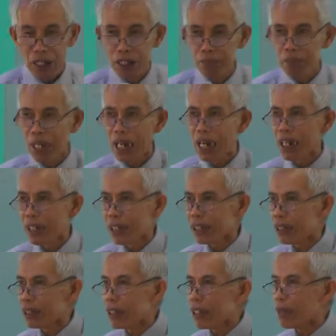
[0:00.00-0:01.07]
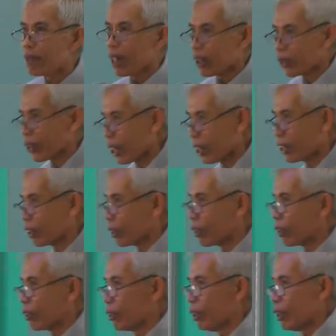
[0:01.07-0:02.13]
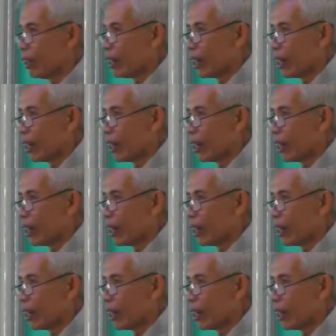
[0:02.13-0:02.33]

at maaring iba sa inyo